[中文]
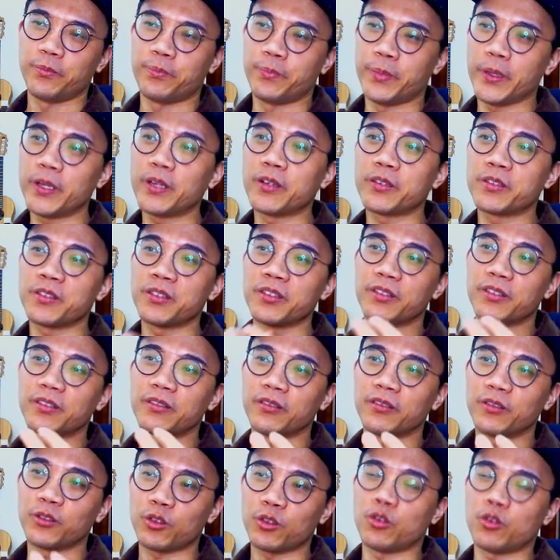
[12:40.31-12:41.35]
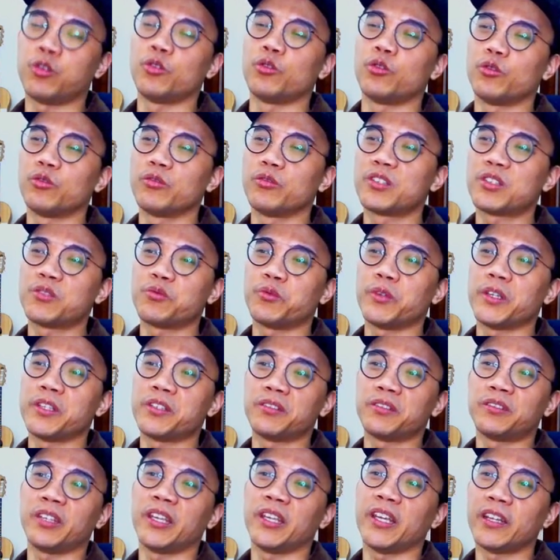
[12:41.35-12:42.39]
bitter 是苦，sweet 是
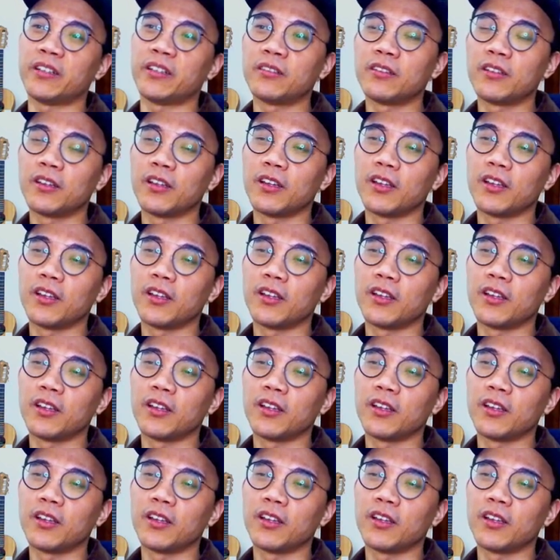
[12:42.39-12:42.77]
甜。